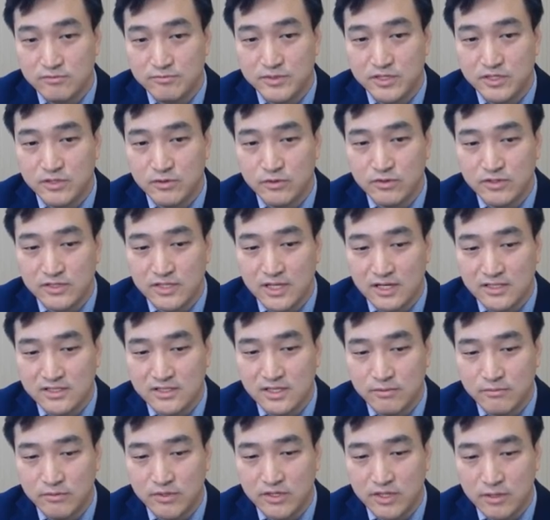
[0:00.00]
비교를 다시
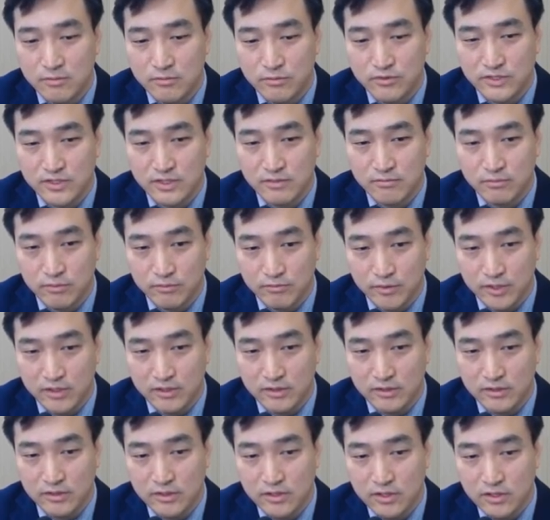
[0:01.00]
한번 해보자
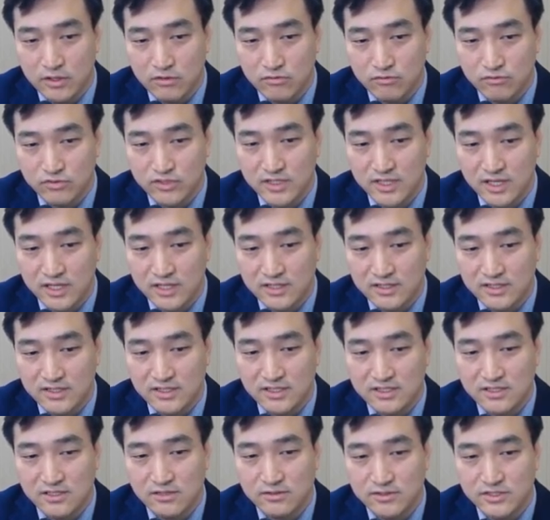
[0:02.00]
보면 우리나라는
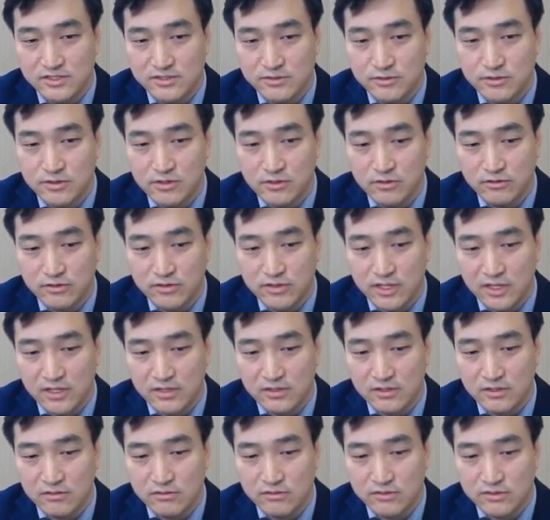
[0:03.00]
이천십칠 년도
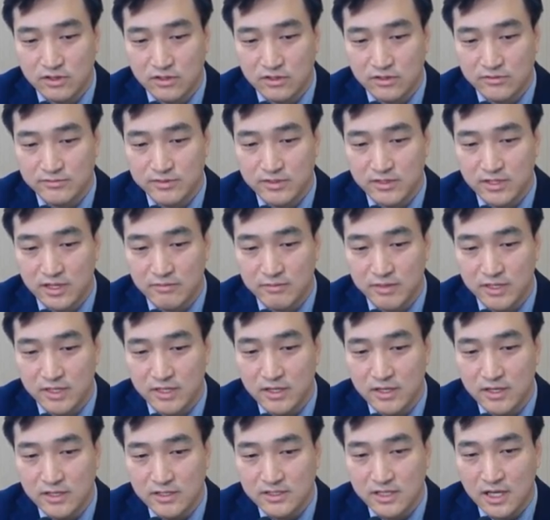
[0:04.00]
데이터로 전립선암이
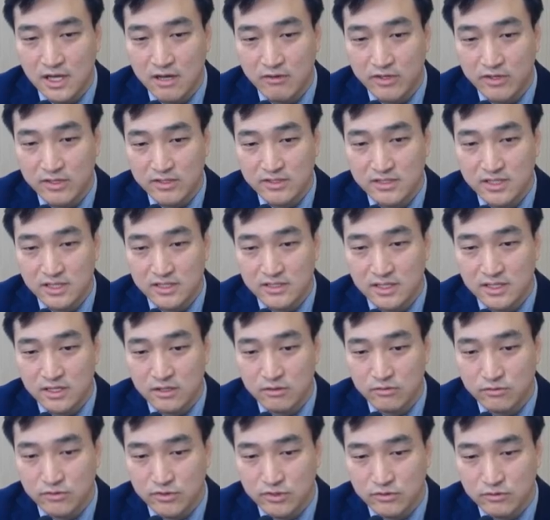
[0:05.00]
사 위를
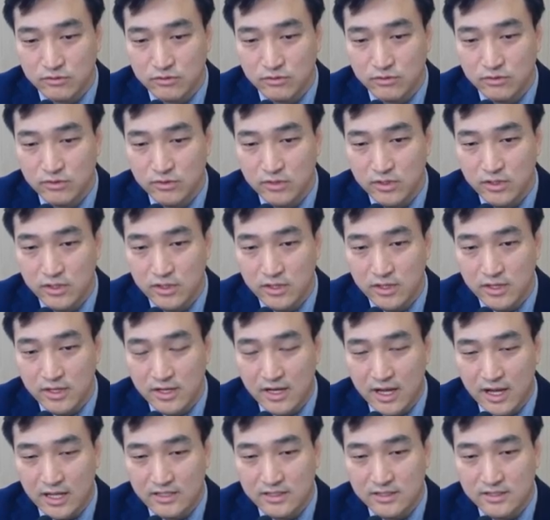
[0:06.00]
차지하고 있고
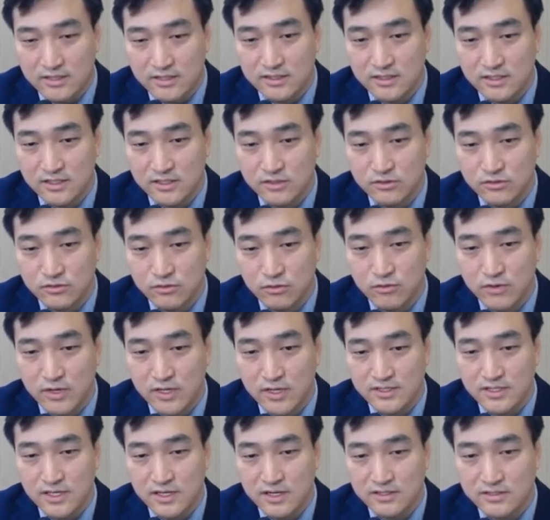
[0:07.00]
같은 인종과
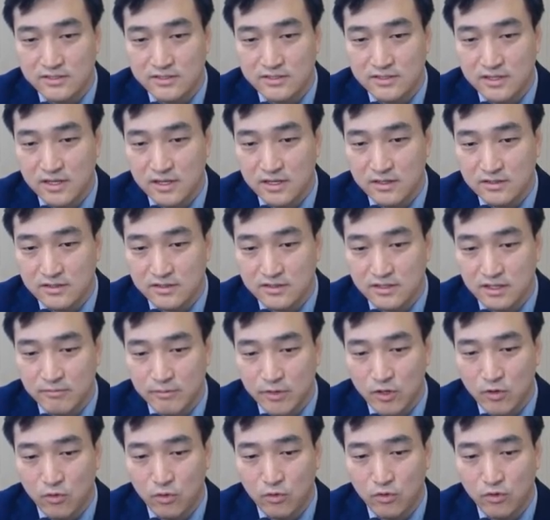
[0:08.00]
생활습관, 그
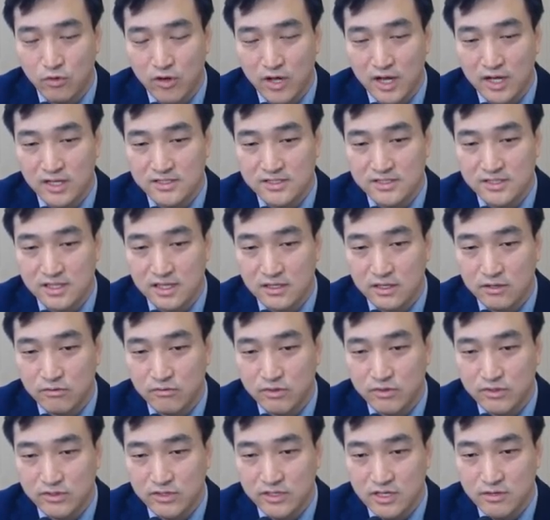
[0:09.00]
다음에 고령화가
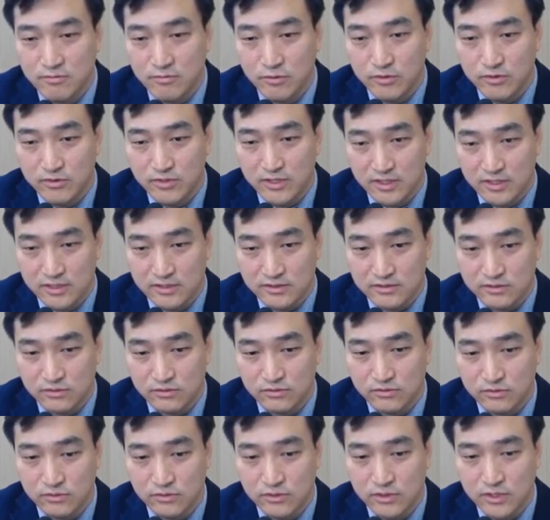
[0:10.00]
진행되고 있는
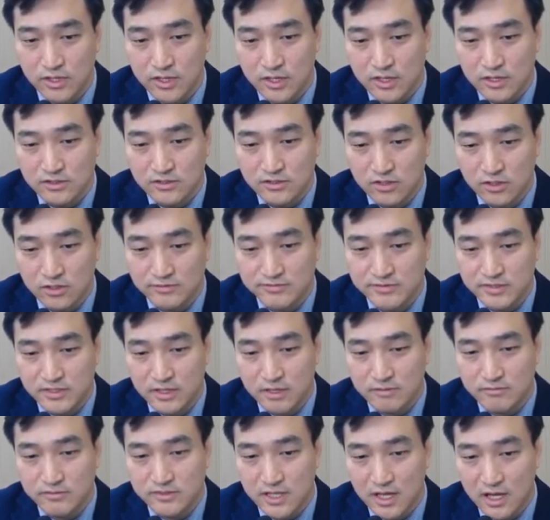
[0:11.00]
일본에서도
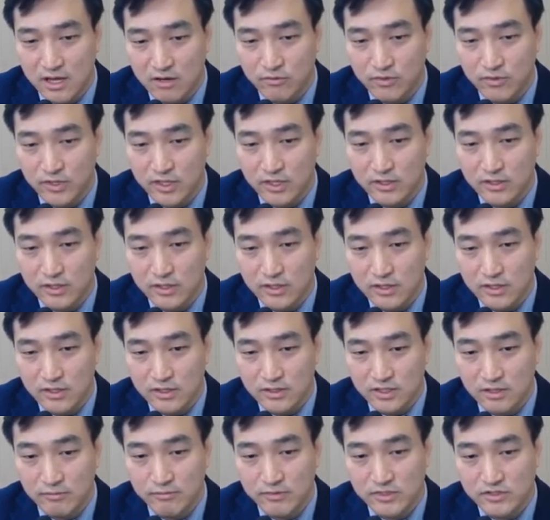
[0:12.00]
전립선암은 사 위,
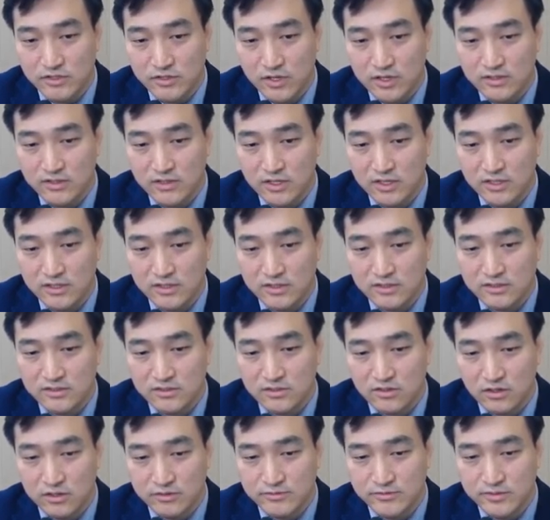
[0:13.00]
그 다음에 최근에는 그
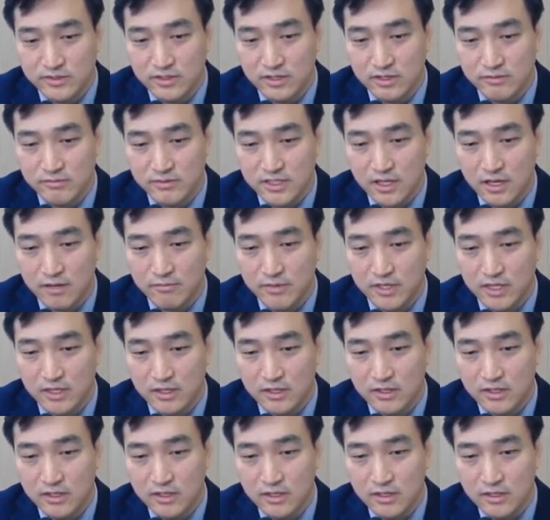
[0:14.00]
전립선암이 삼
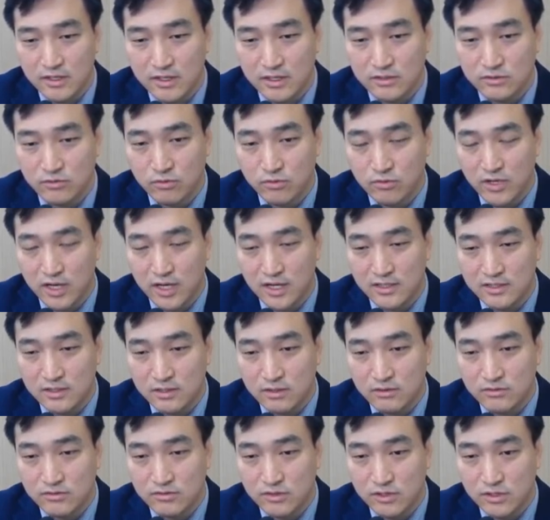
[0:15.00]
위까지
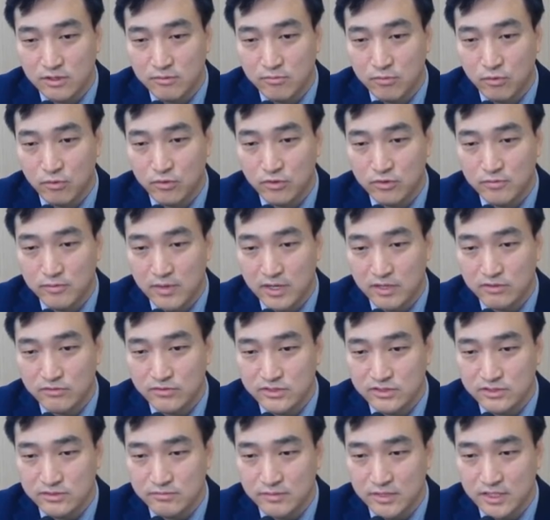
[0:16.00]
올라갔다고 저희가 보고를 받고
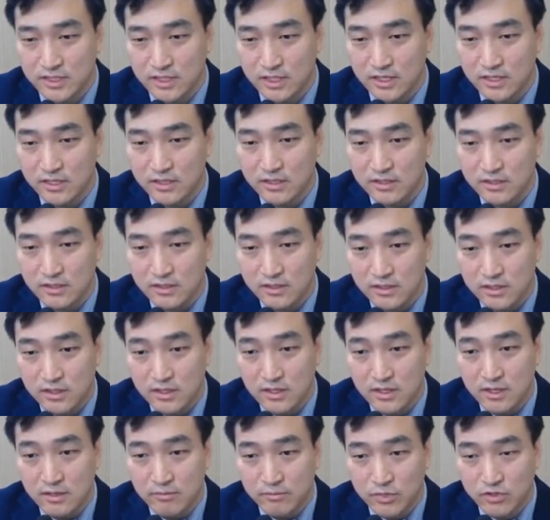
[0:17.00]
있습니다.
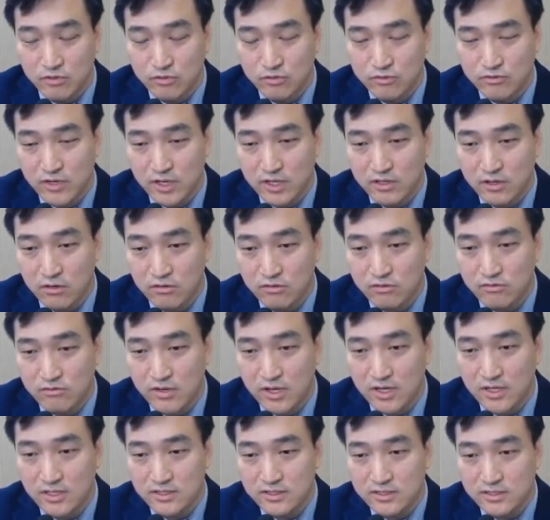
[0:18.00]
미국과 영국과
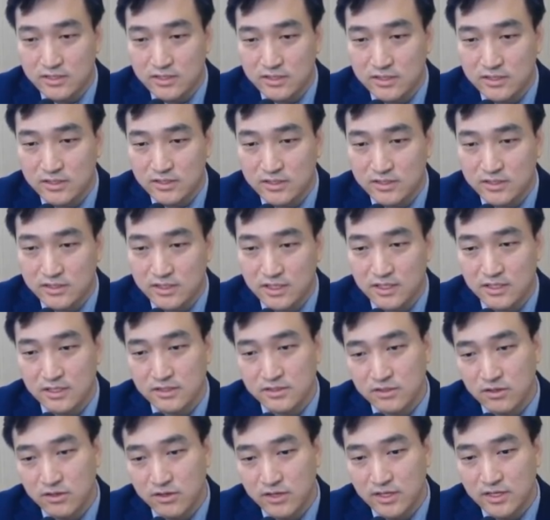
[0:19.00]
같은 이제
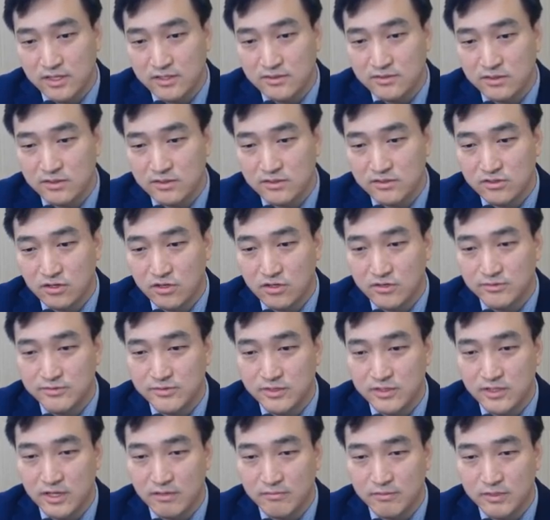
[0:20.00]
서양에서는
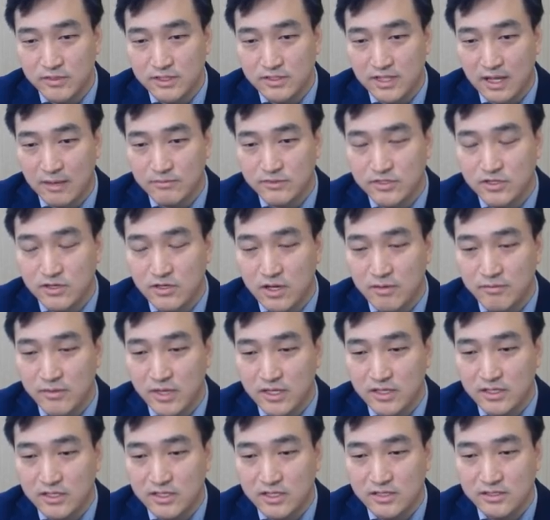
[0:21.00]
전립선암은 남성암의
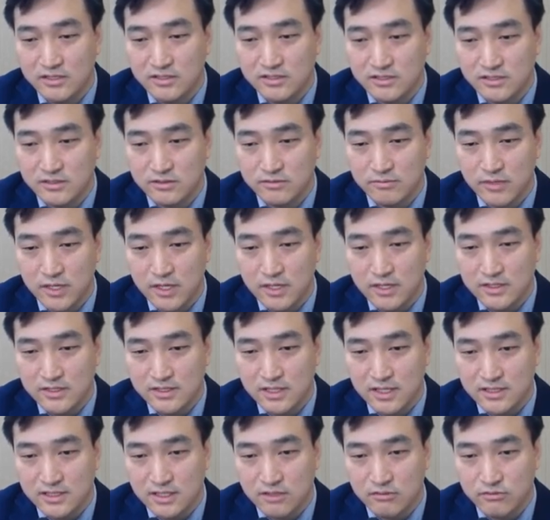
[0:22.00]
일 위를 지금
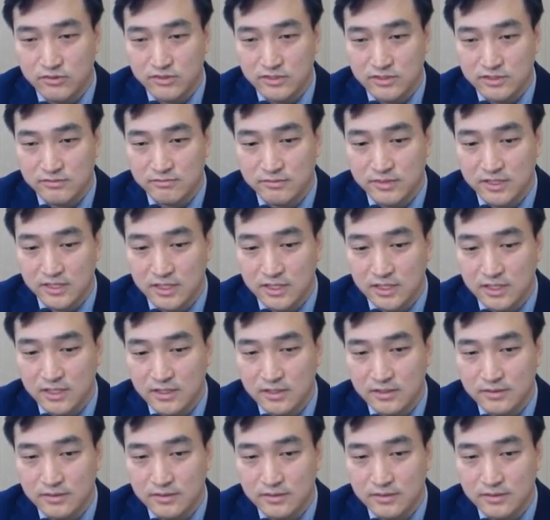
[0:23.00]
차지하고 있습니다.